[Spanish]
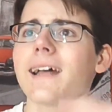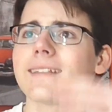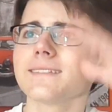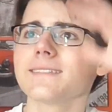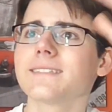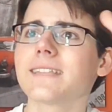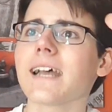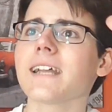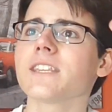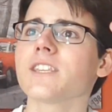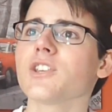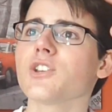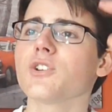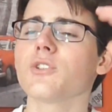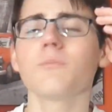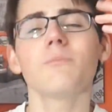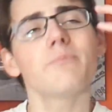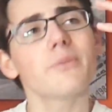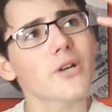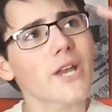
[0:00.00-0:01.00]

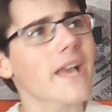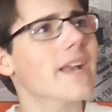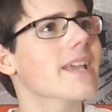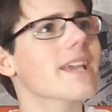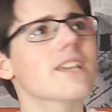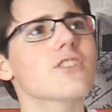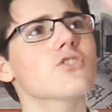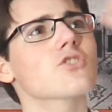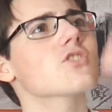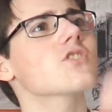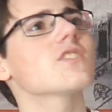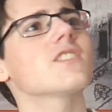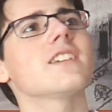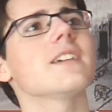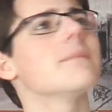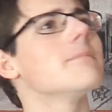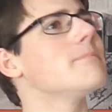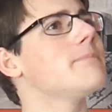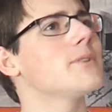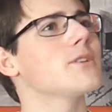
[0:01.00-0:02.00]
antaño, por aquellos
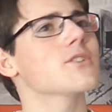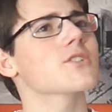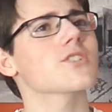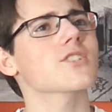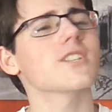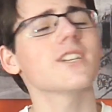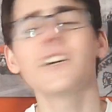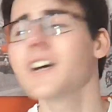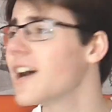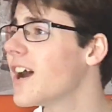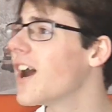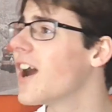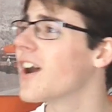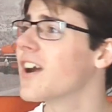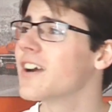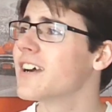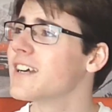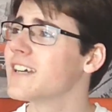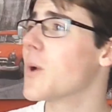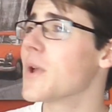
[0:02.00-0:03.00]
tiempos.
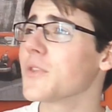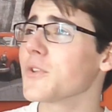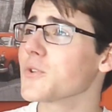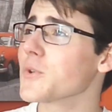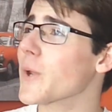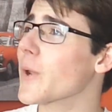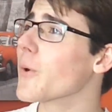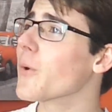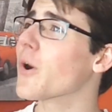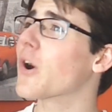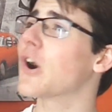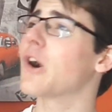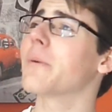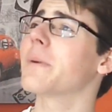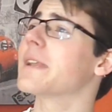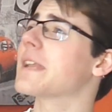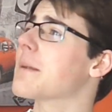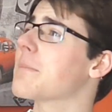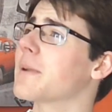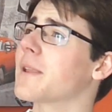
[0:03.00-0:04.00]
Oh, cuando yo era un
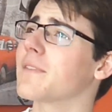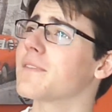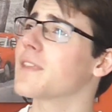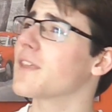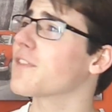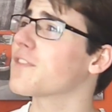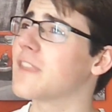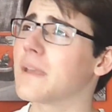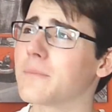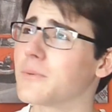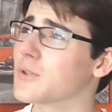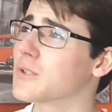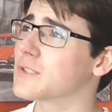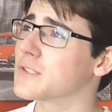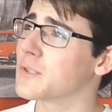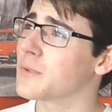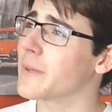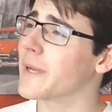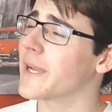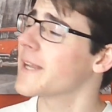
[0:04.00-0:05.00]
joven aprendiz de
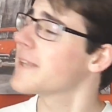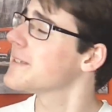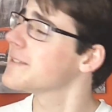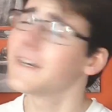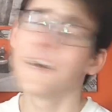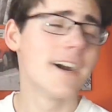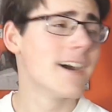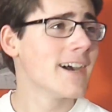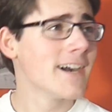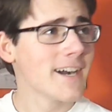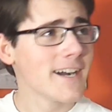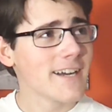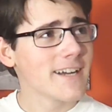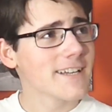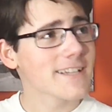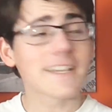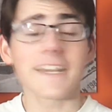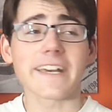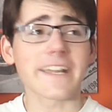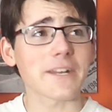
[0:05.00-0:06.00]
booktuber. Ah,
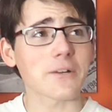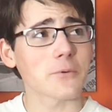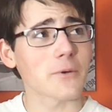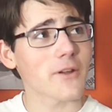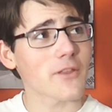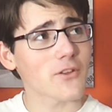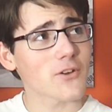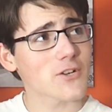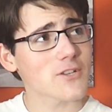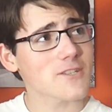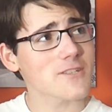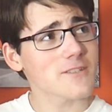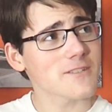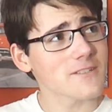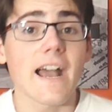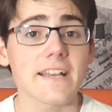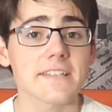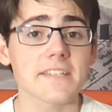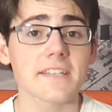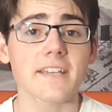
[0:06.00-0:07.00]
¡Qué recuerdos!
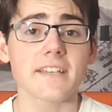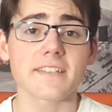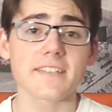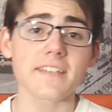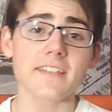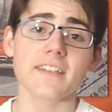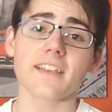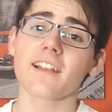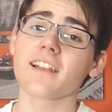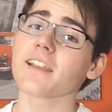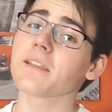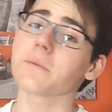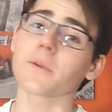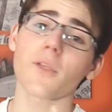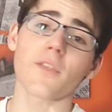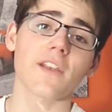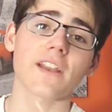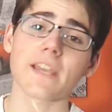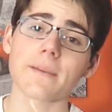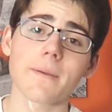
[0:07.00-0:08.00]
Así que sí, el
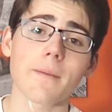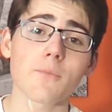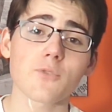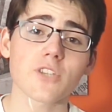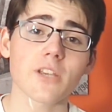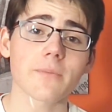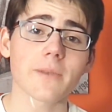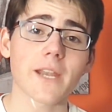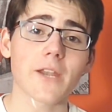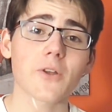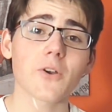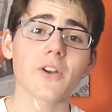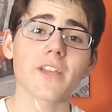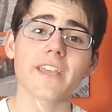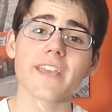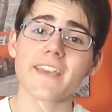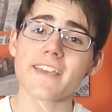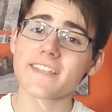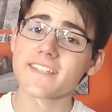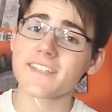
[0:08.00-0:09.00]
libro del que vamos a hablar
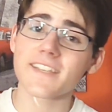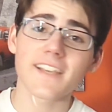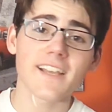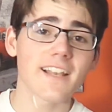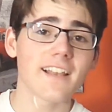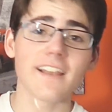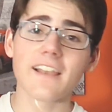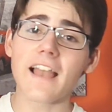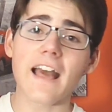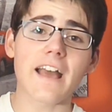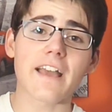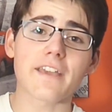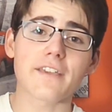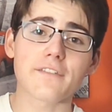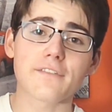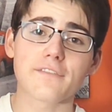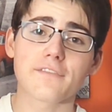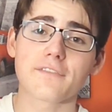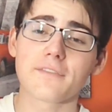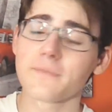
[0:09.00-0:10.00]
hoy es
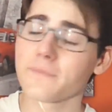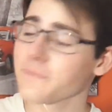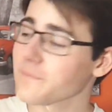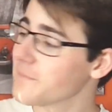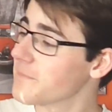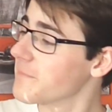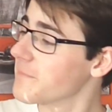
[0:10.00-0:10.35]
Life